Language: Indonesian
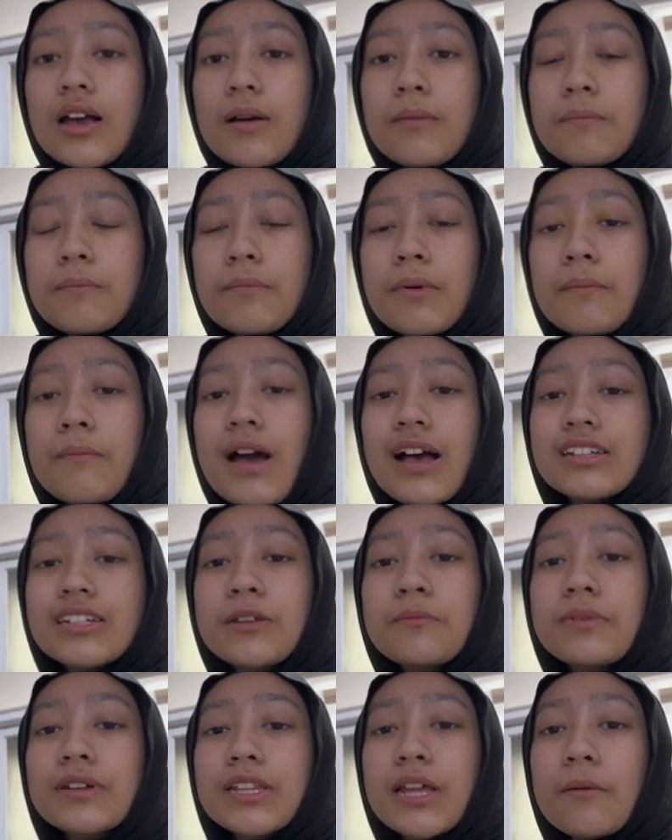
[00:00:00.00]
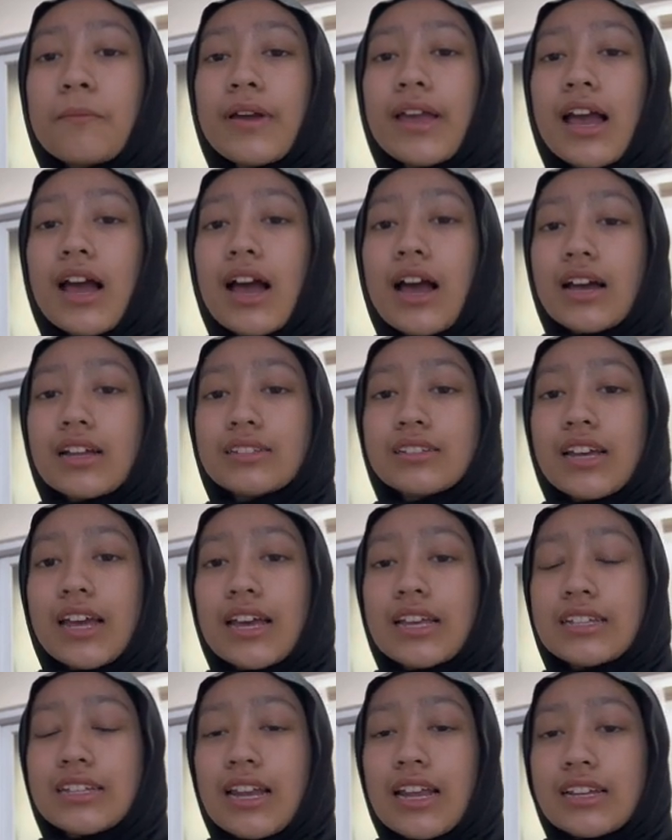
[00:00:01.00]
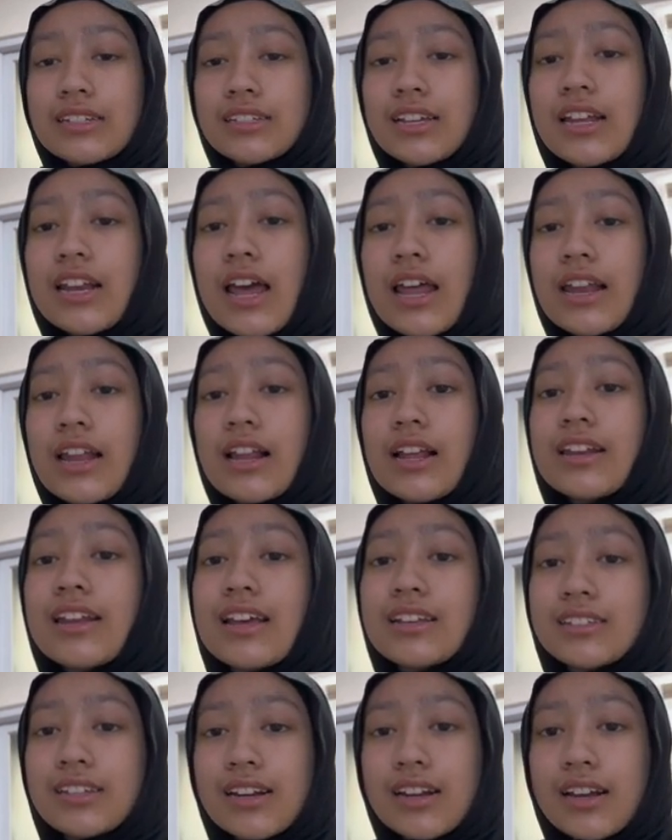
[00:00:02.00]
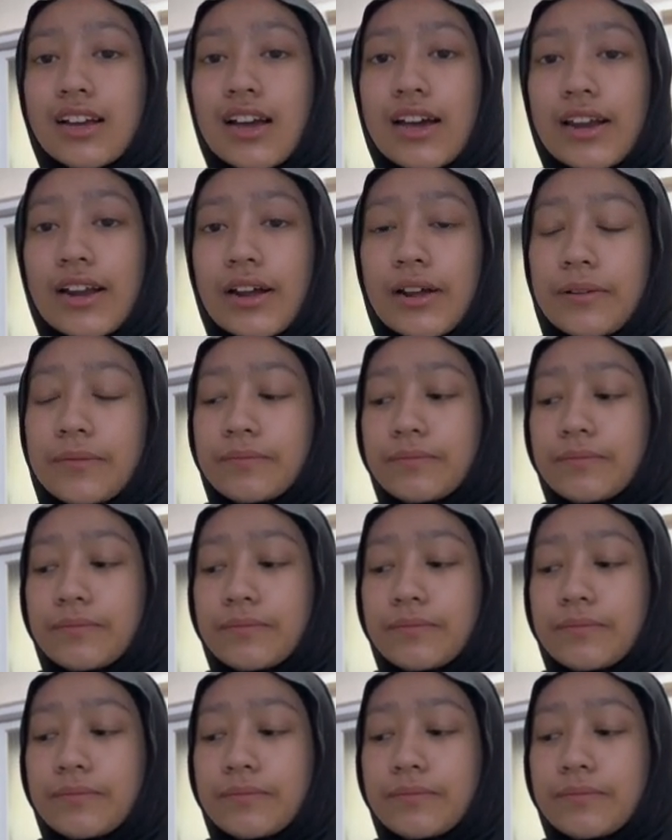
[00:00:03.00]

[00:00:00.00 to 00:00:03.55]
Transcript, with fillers: Pembahasan pertama yang akan saya jelaskan adalah dasar negara.